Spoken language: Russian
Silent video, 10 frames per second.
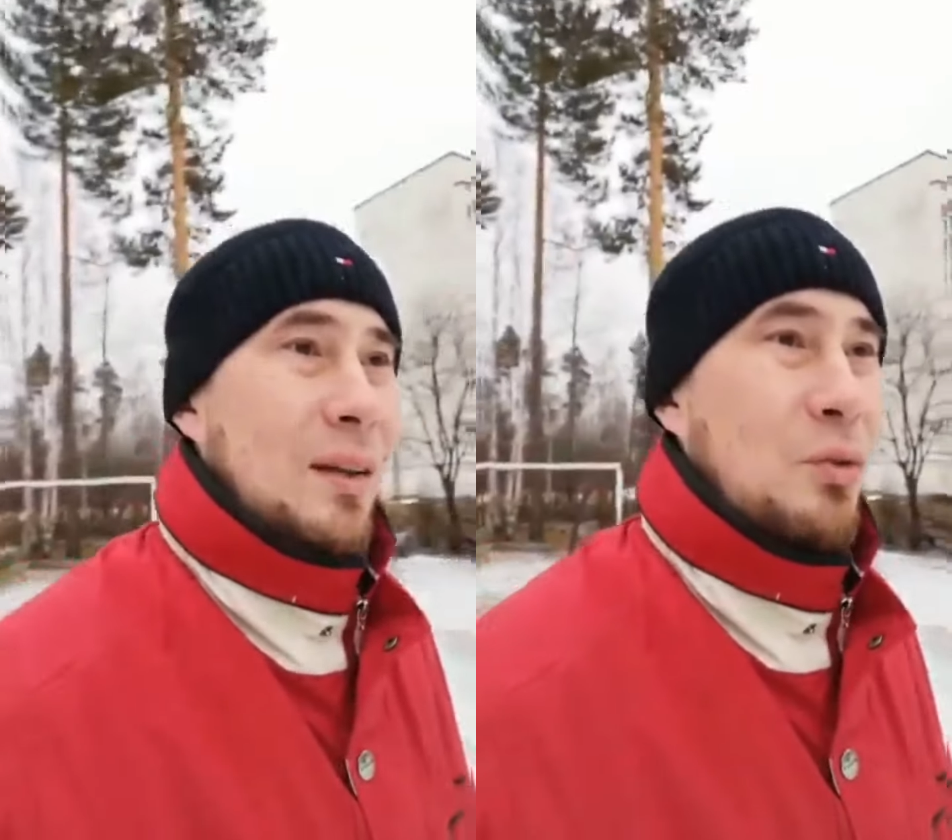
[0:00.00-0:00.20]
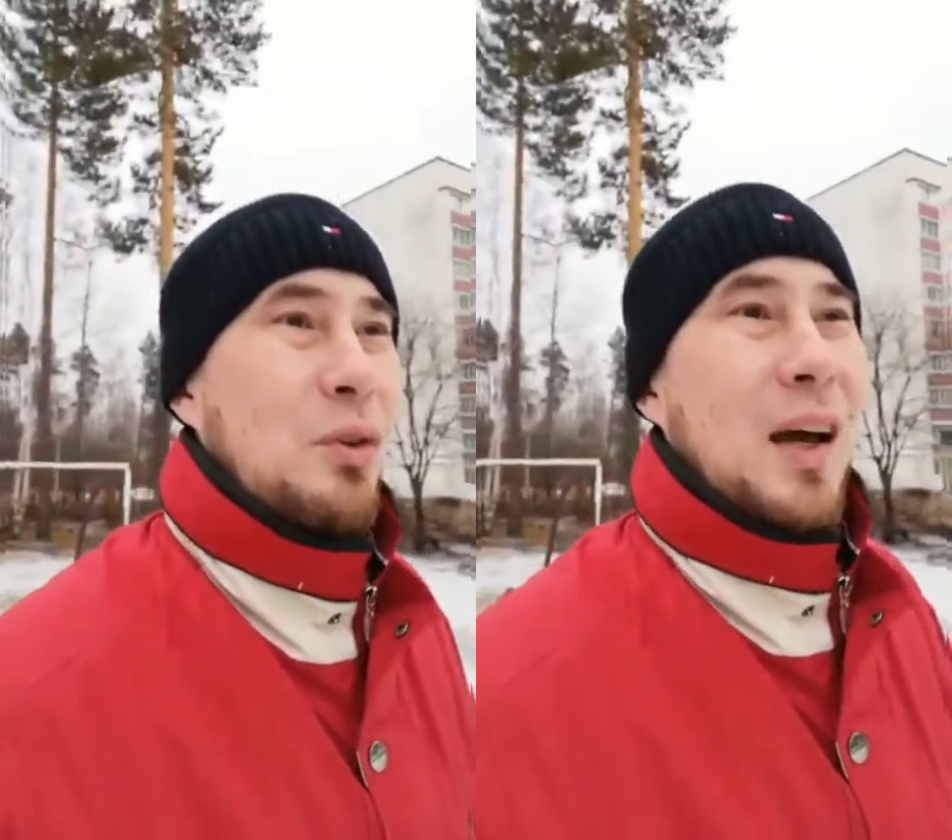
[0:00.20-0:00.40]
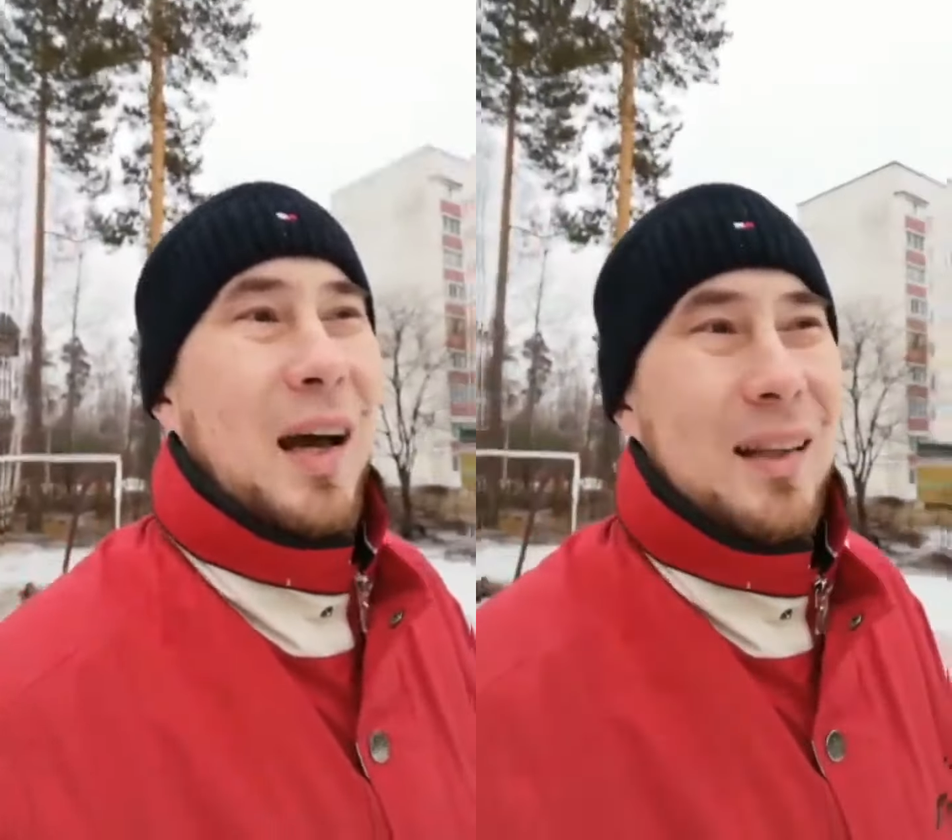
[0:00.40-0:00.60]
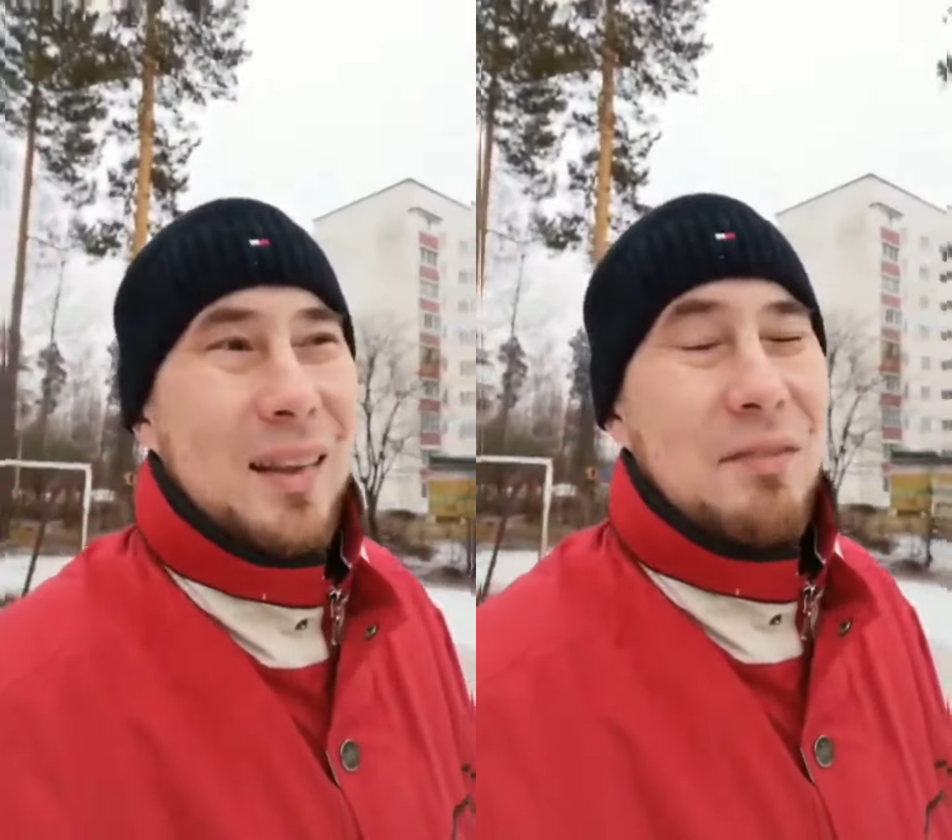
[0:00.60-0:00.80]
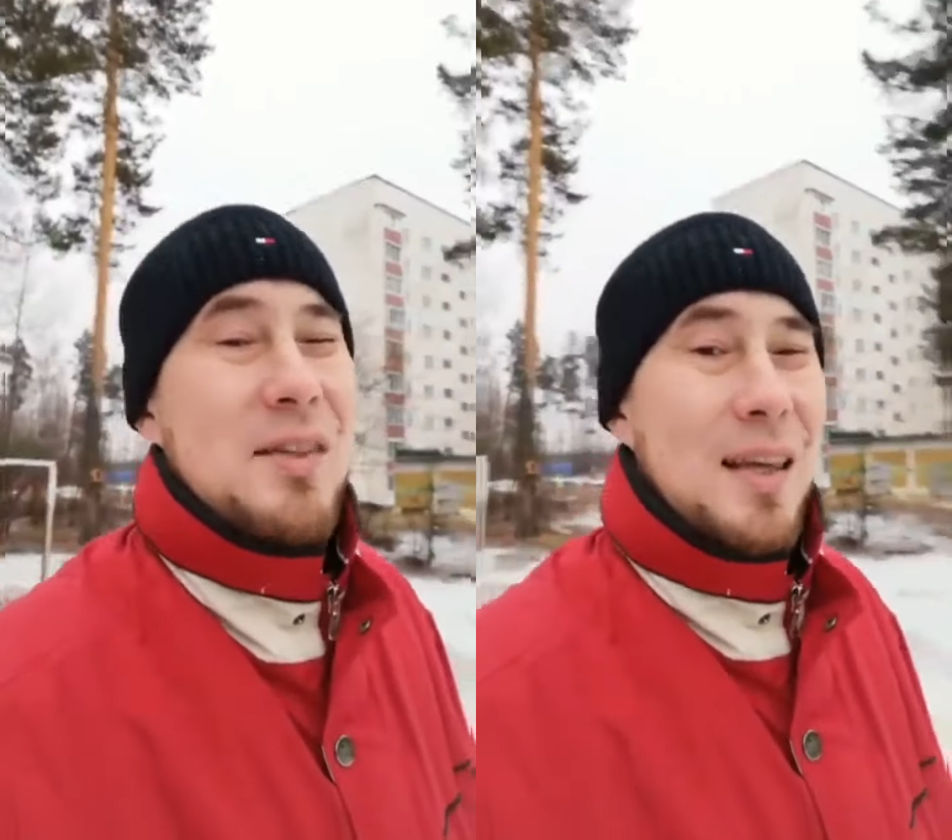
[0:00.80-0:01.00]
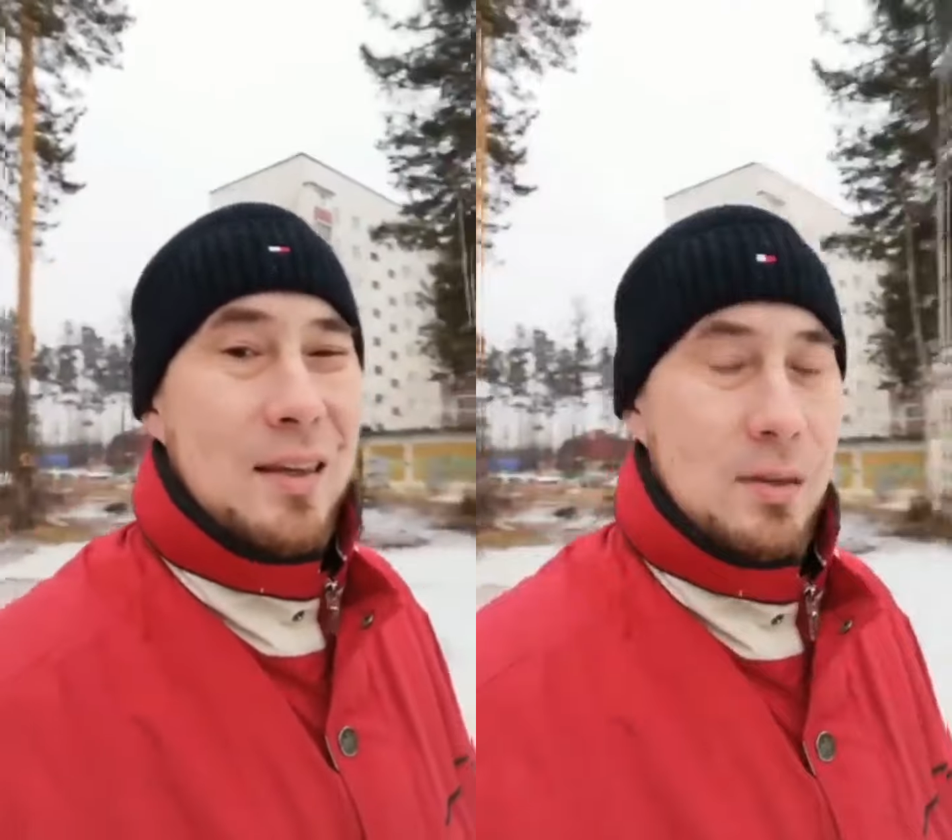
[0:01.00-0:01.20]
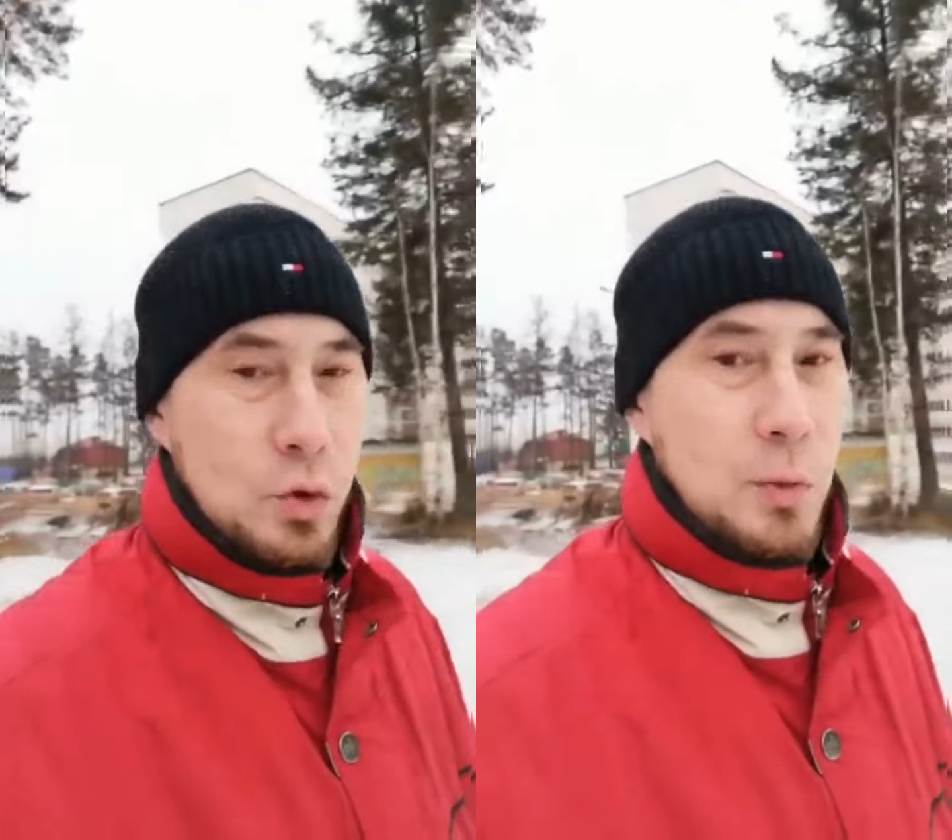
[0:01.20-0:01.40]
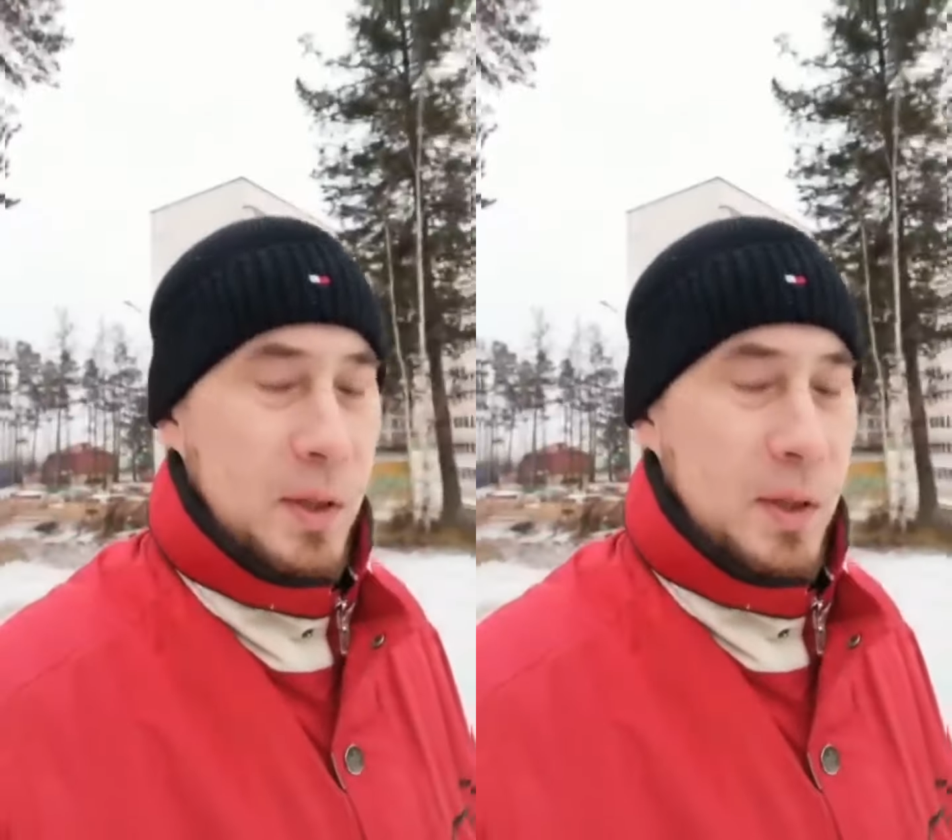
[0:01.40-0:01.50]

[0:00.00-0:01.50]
ну, как на всякий случай